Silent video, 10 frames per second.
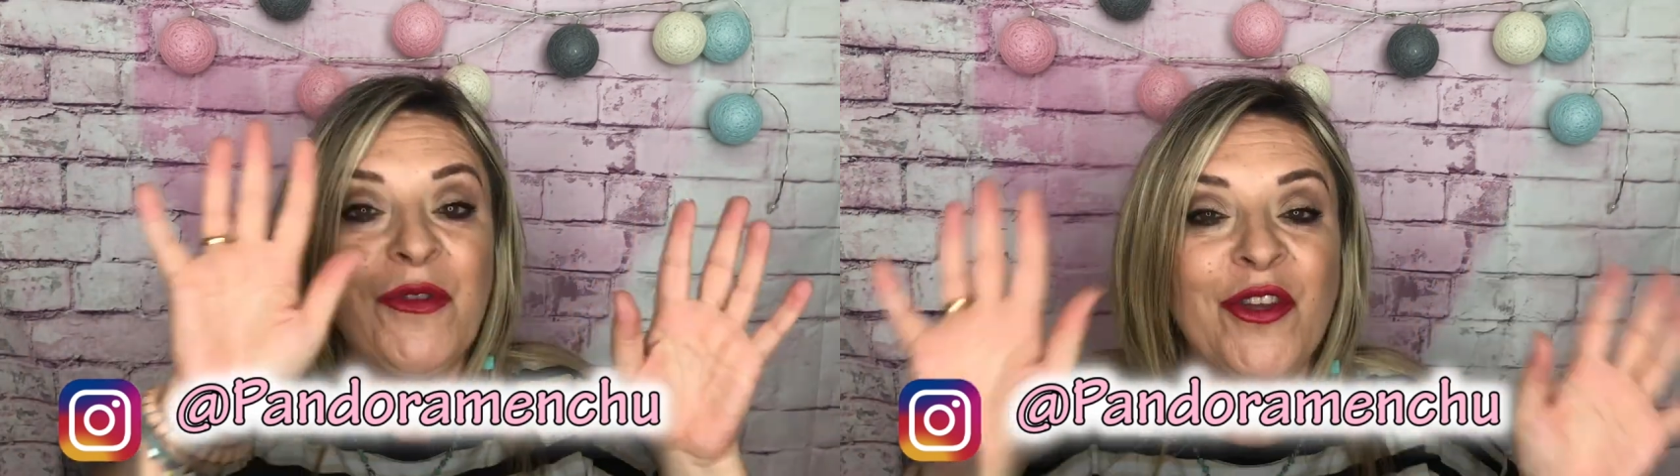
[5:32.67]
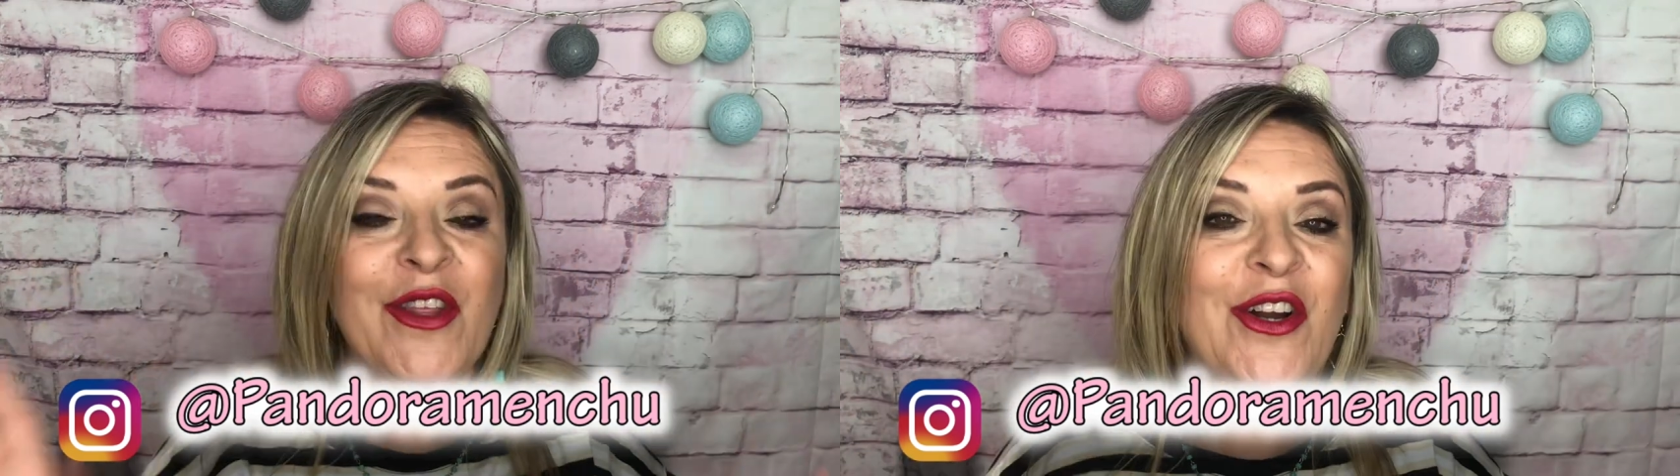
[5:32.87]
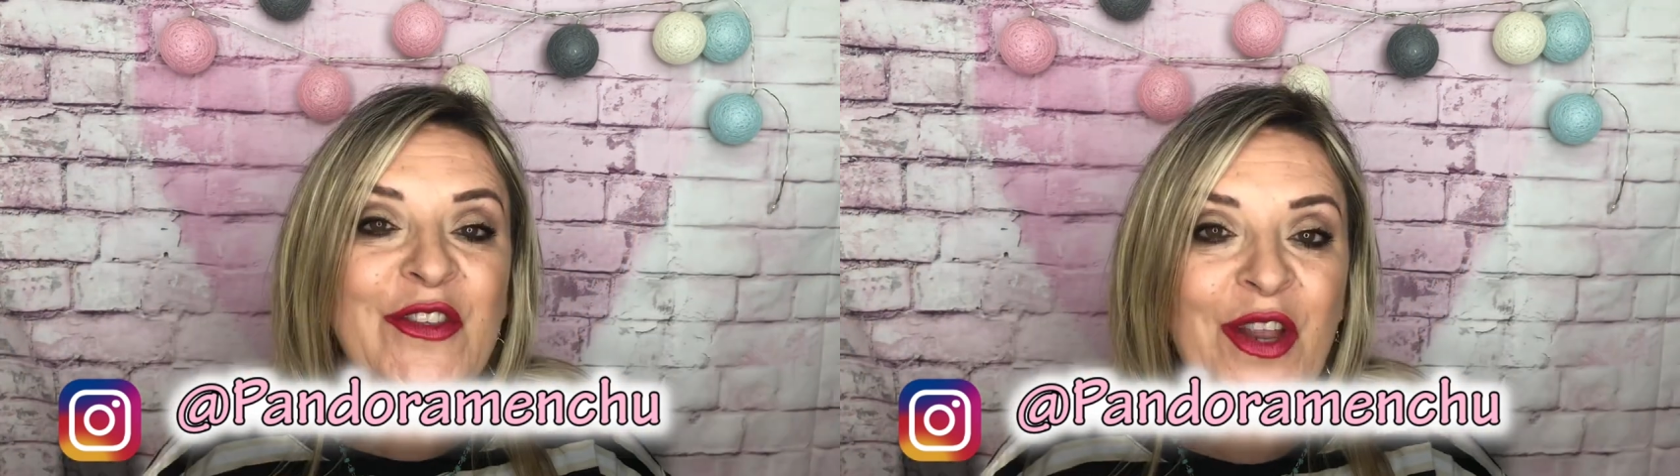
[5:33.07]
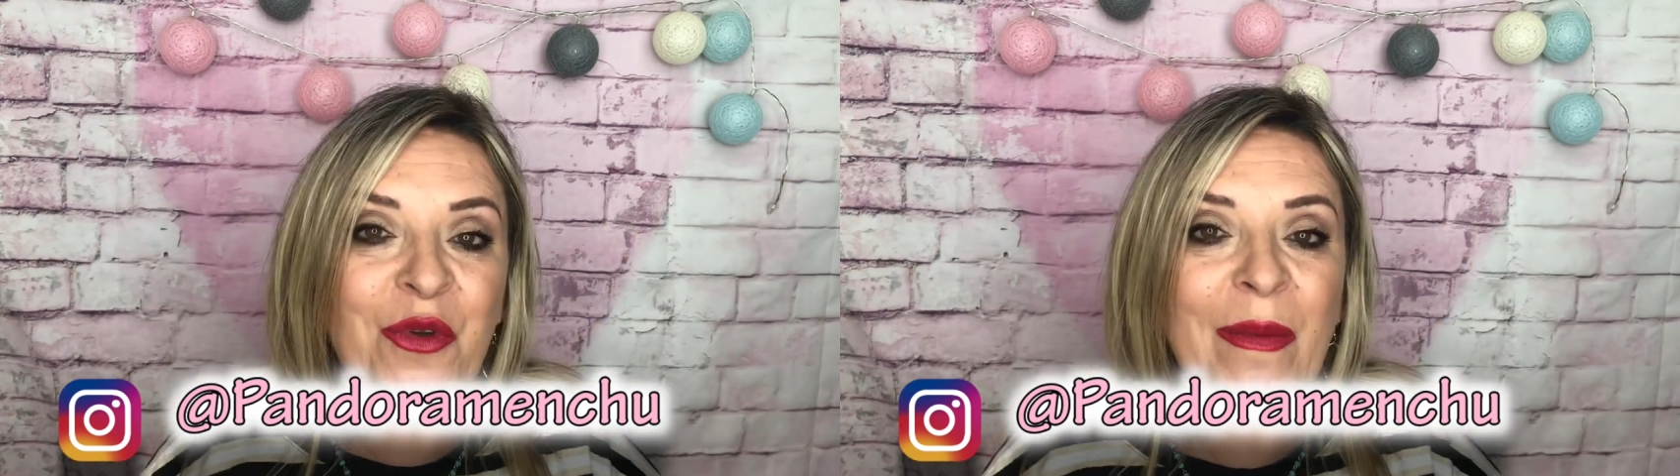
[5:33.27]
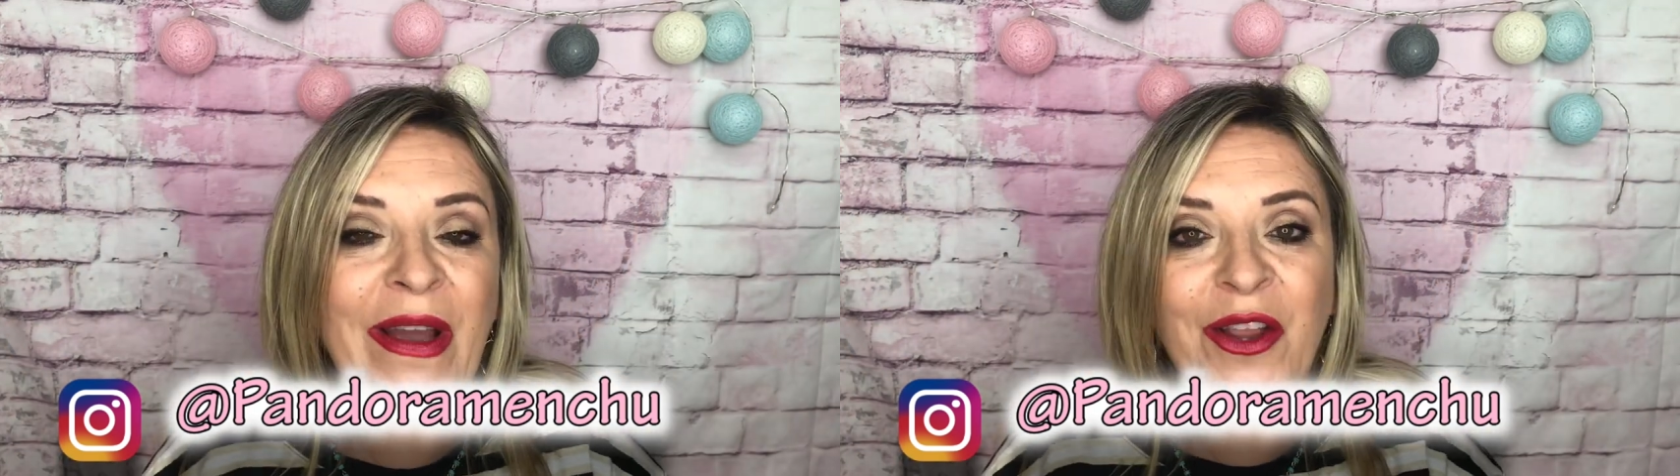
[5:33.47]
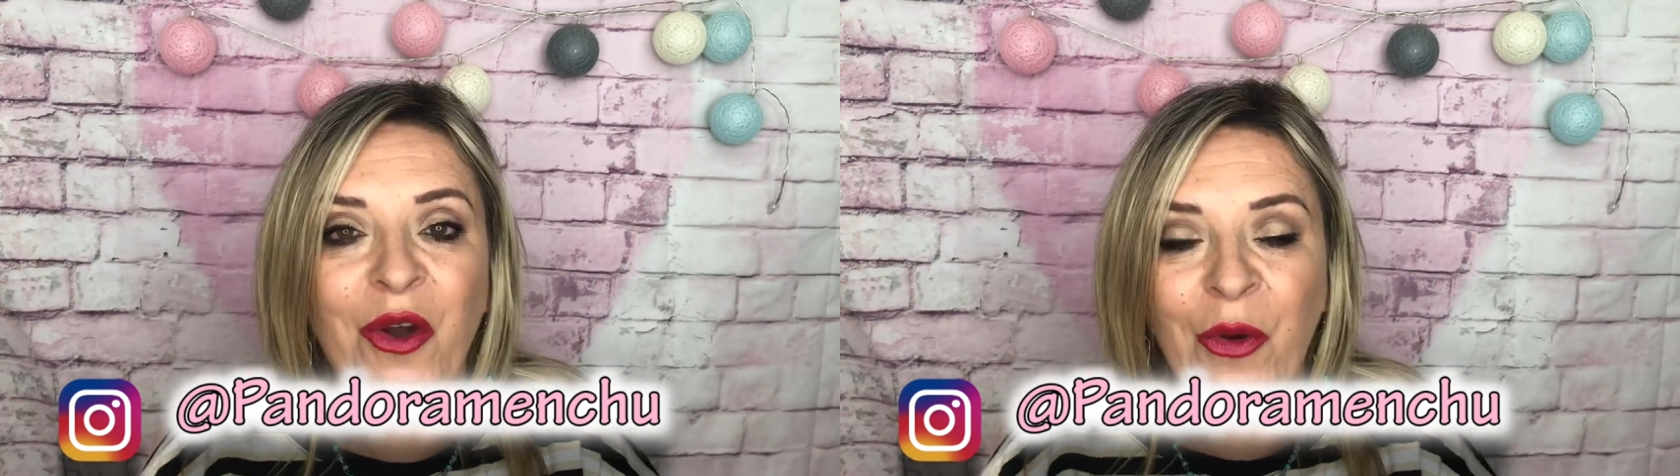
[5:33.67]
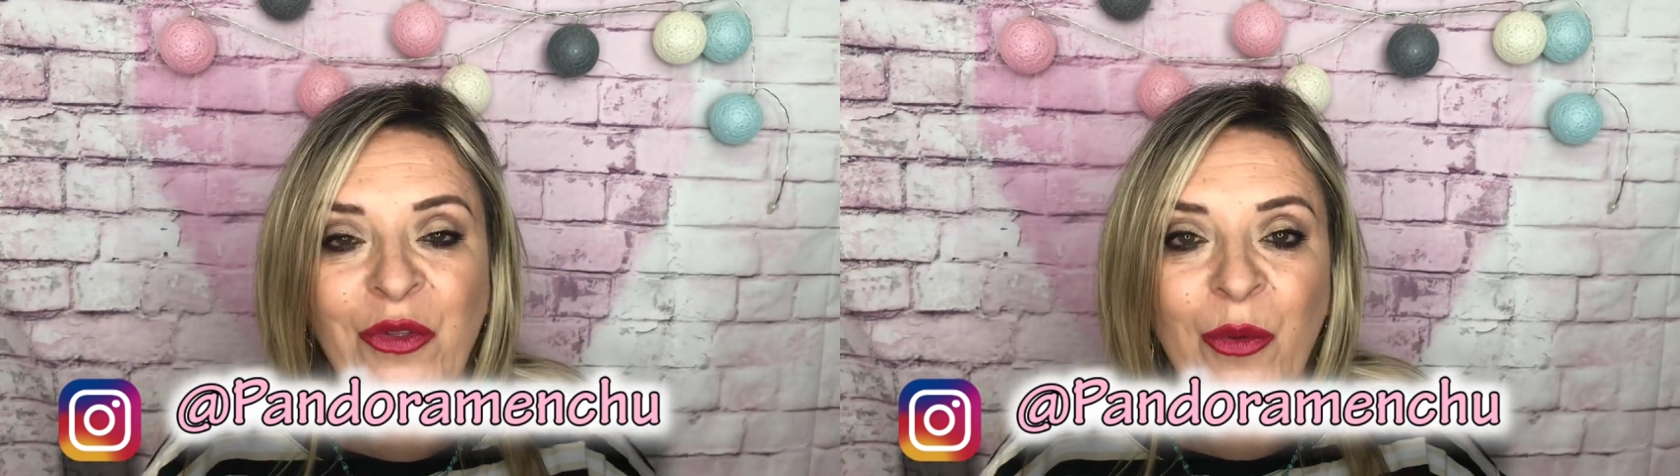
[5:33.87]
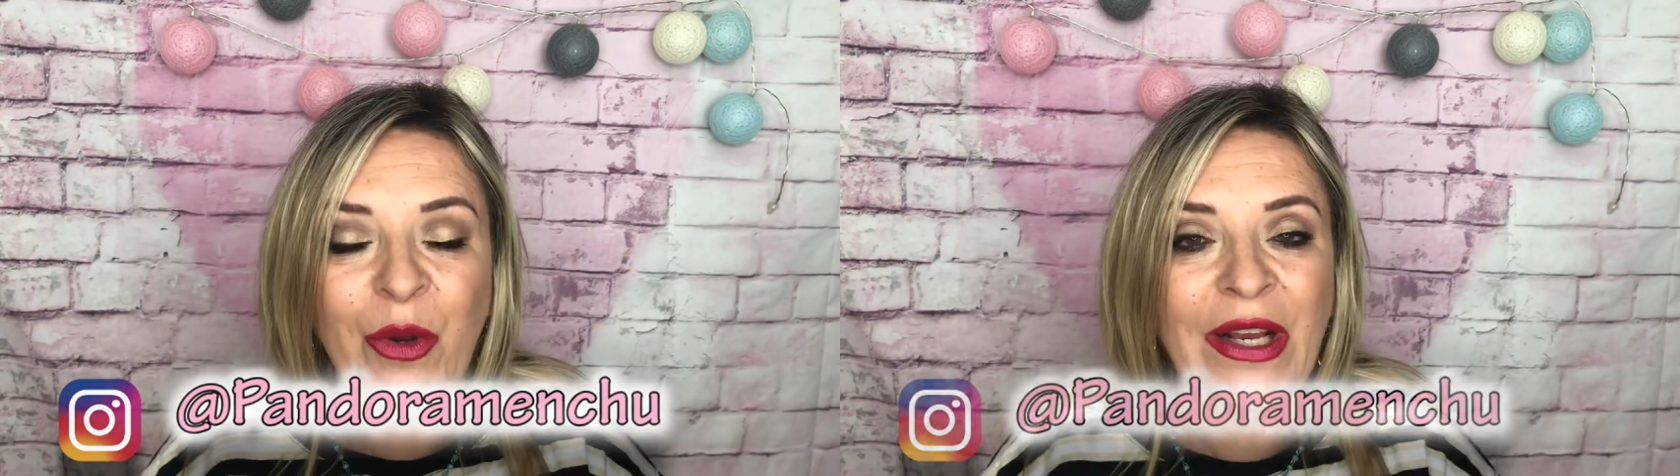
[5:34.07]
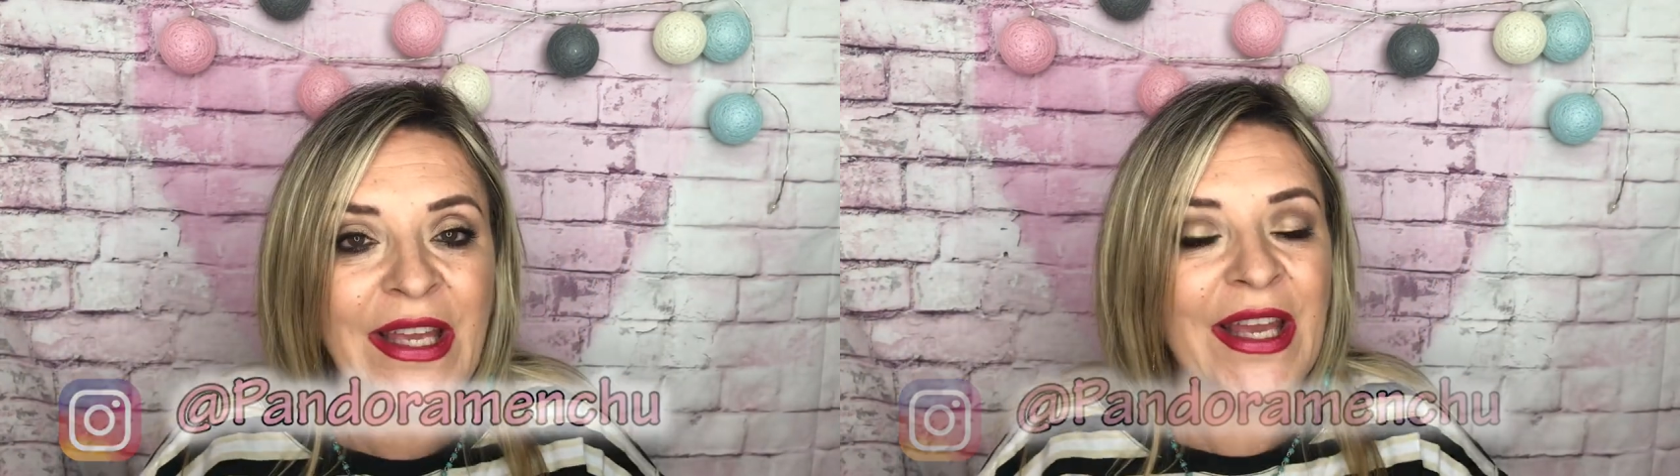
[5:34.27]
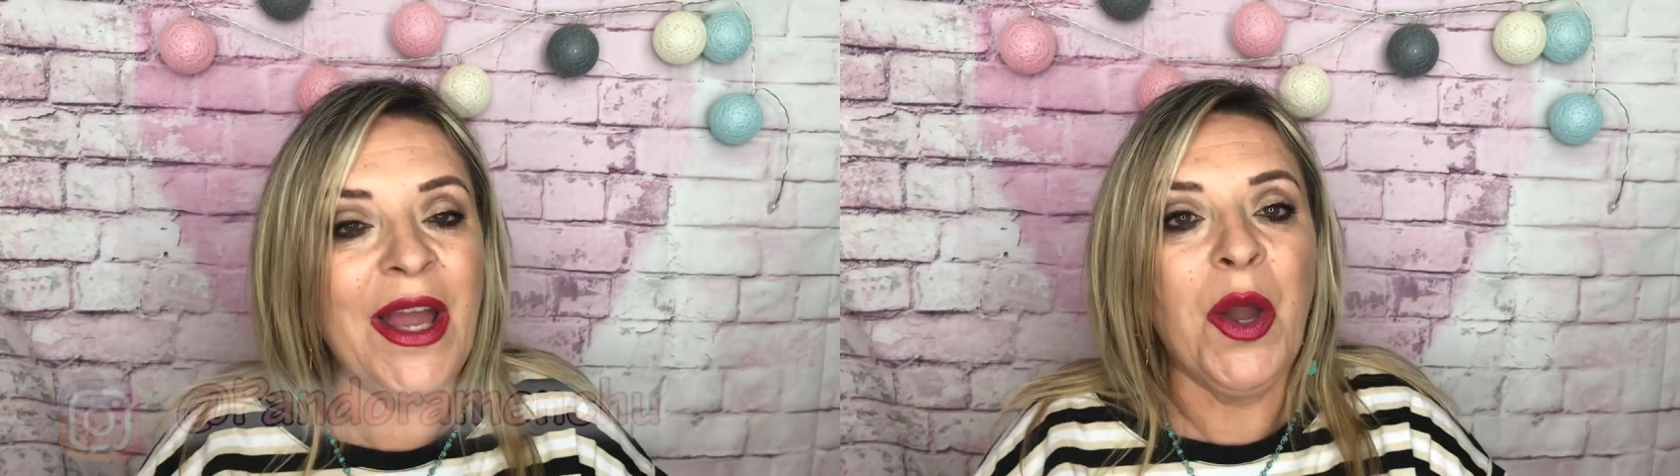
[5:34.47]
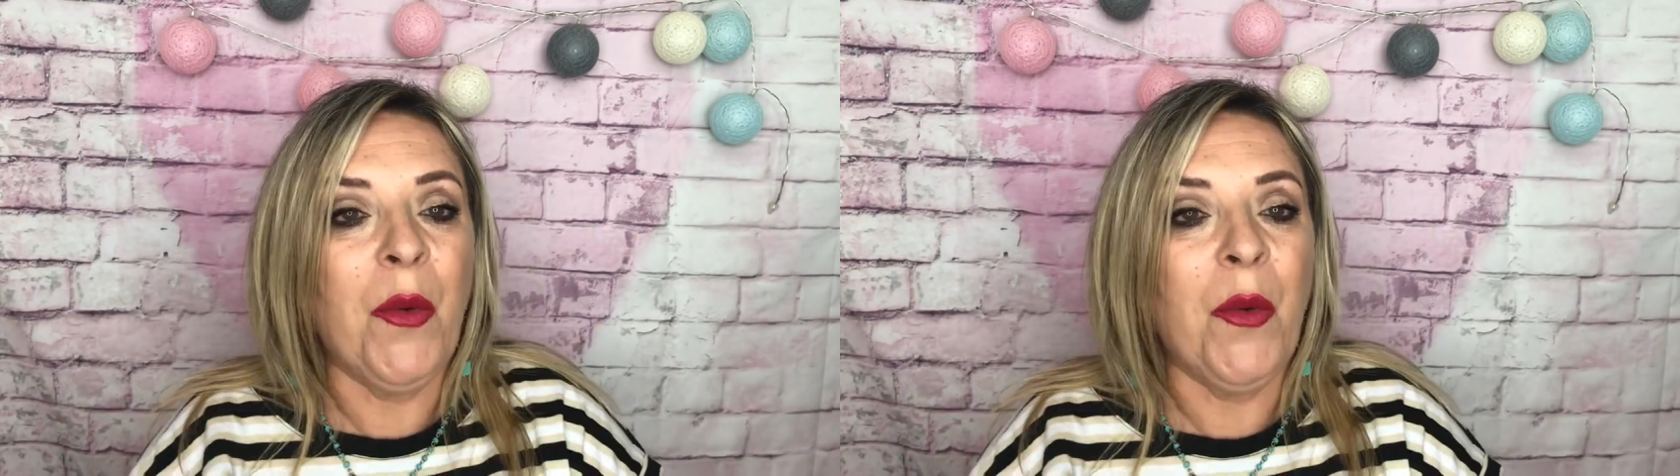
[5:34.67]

montón de cosas nuevas que no cuento por aquí.